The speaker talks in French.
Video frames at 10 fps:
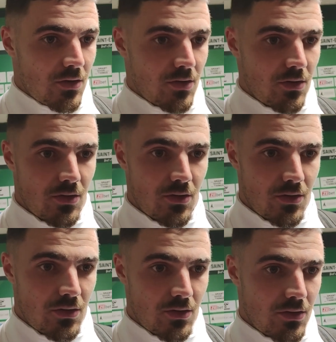
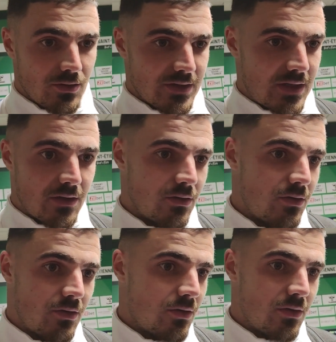Euh, on sait
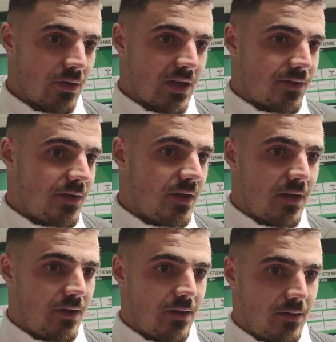que Kafi
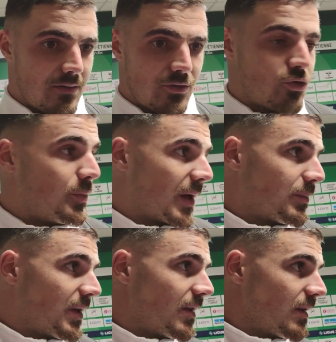a un super
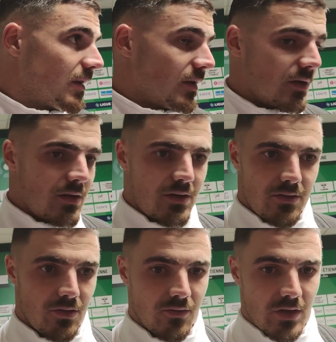pied.
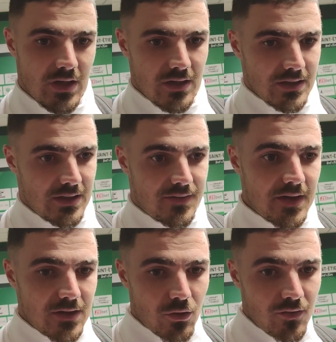Donc voilà, il
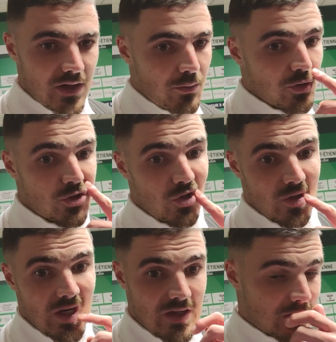fallait trouver les bonnes
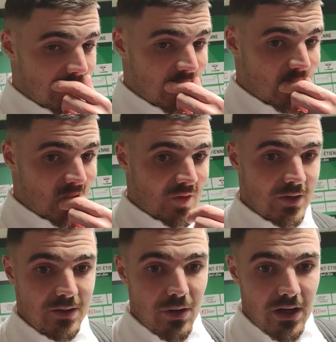zones. Là,
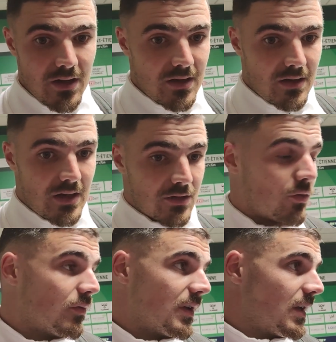euh, Ibra l'a
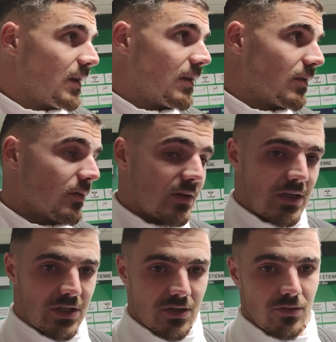trouvé. On a
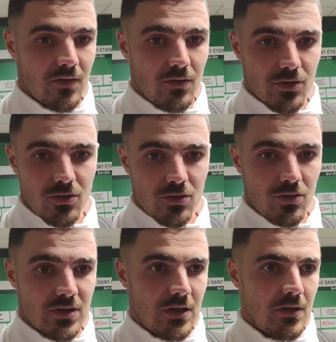la chance de voir le score
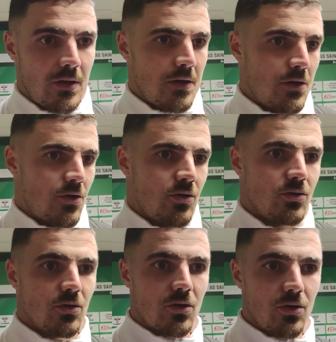sur ça.
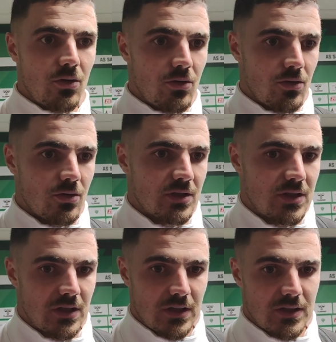Donc non, non,
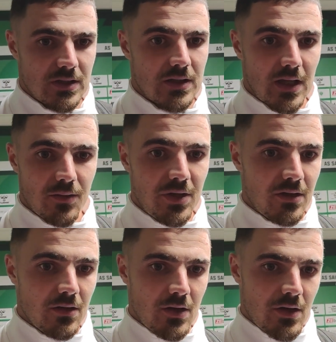c'est très bien.